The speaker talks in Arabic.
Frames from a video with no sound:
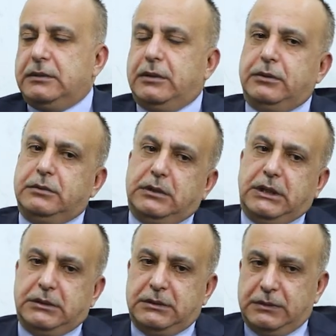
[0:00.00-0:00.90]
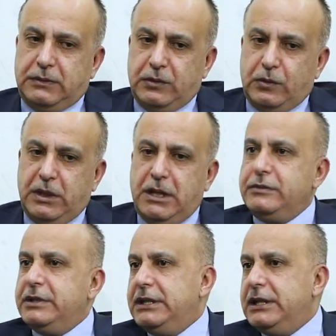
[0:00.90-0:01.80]
آه
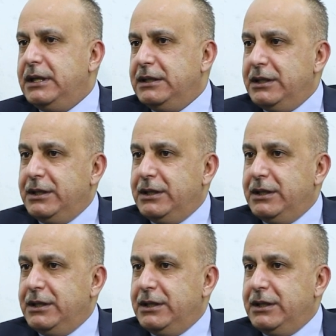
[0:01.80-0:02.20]
والحمد لله